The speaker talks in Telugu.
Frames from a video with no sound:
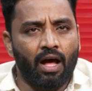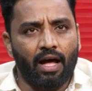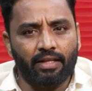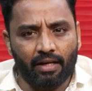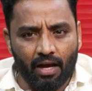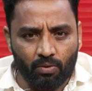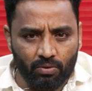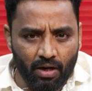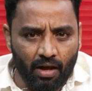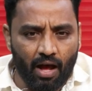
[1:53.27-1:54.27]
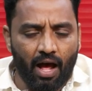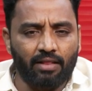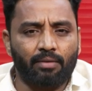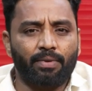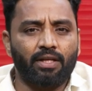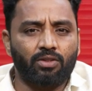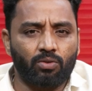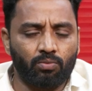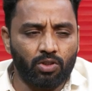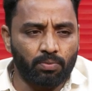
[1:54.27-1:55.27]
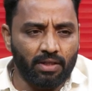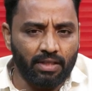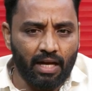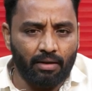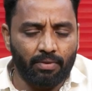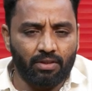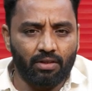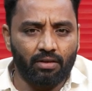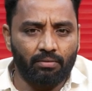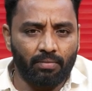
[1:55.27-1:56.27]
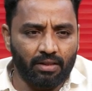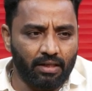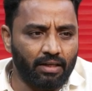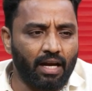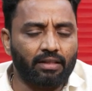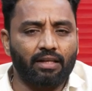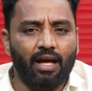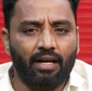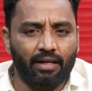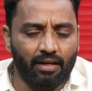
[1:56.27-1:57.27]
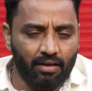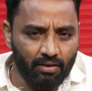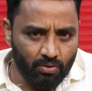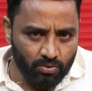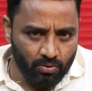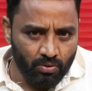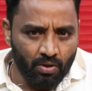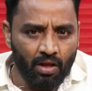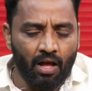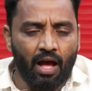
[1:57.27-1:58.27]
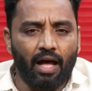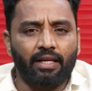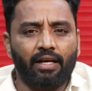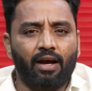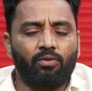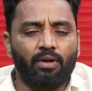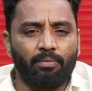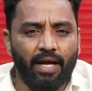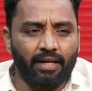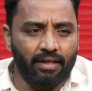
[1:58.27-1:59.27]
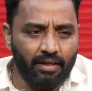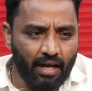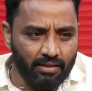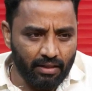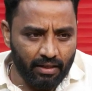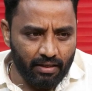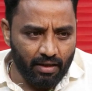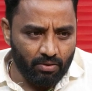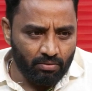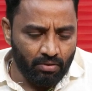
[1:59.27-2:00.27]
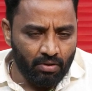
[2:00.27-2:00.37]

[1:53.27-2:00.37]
అదే కాకుండా ఆంధ్రప్రదేశ్ మున్సిపల్ శాఖ మంత్రి మంత్రి డాక్టర్ నారాయణ గారు కావచ్చు అదే కాకుండా భైరెడ్డి రాజశేఖర రెడ్డి గారు